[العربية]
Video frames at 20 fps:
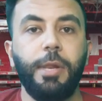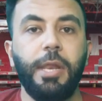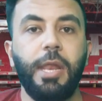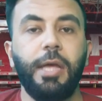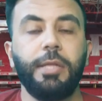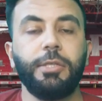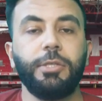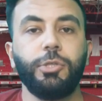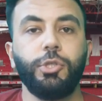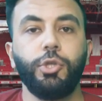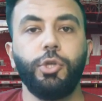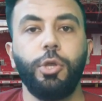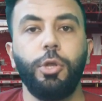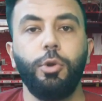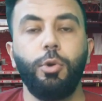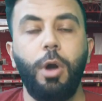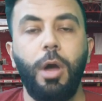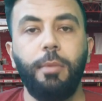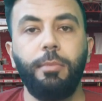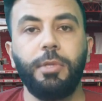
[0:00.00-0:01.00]
لنادي
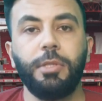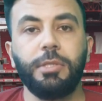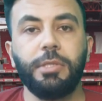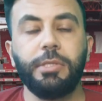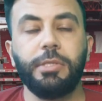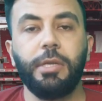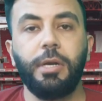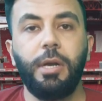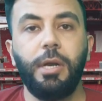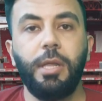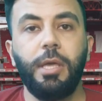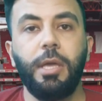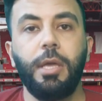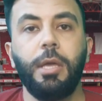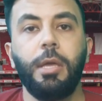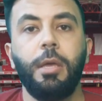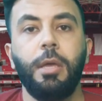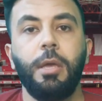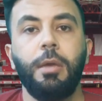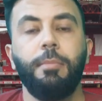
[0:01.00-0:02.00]
تشرين وعم ينتصر
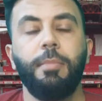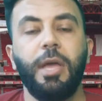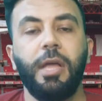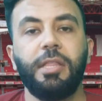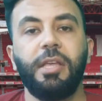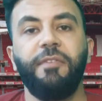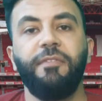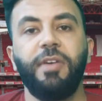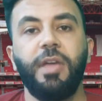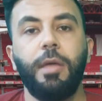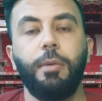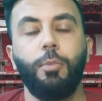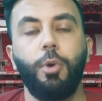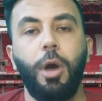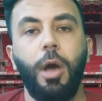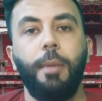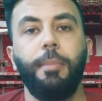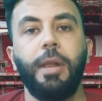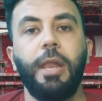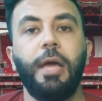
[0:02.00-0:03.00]
عليه بهدفين
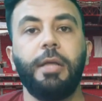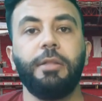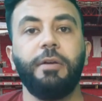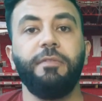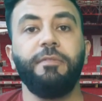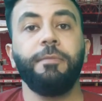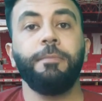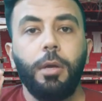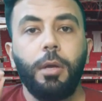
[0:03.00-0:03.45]
مقابل هدف